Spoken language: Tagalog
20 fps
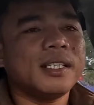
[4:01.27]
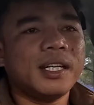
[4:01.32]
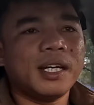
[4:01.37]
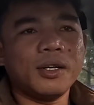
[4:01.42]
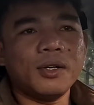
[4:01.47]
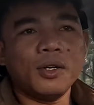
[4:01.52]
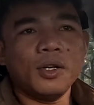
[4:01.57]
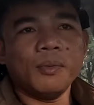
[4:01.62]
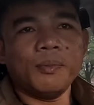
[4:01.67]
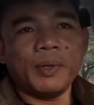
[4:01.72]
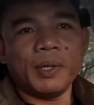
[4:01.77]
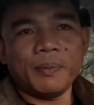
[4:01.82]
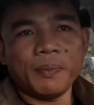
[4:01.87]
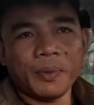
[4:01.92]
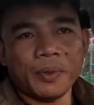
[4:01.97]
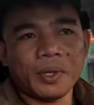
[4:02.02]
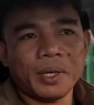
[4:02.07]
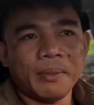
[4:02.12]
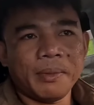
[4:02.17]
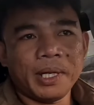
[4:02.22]
nag-offer
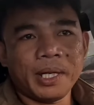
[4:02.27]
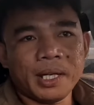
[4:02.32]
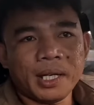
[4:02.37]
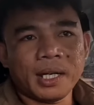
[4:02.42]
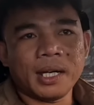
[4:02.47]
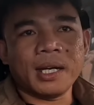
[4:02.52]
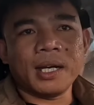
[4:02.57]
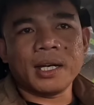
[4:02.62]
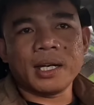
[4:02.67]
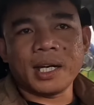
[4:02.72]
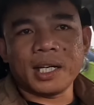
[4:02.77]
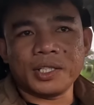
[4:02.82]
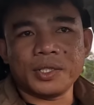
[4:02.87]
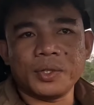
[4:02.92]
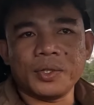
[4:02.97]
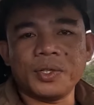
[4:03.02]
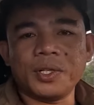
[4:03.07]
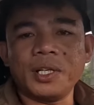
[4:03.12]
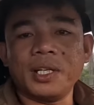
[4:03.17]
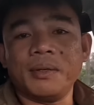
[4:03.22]
po kami ng uh, cash
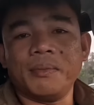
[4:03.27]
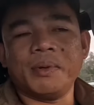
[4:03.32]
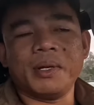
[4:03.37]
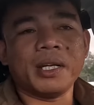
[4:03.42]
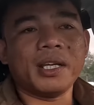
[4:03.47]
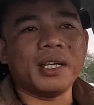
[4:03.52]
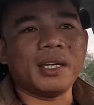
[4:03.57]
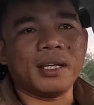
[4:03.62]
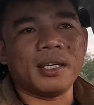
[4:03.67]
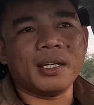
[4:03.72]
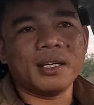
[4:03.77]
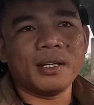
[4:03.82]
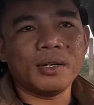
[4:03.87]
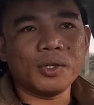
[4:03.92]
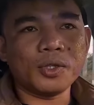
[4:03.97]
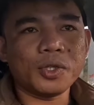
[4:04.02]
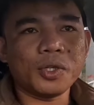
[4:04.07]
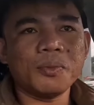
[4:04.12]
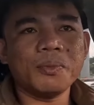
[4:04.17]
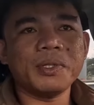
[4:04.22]
on delivery
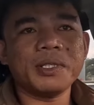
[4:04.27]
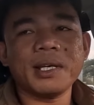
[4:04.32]
Luzon,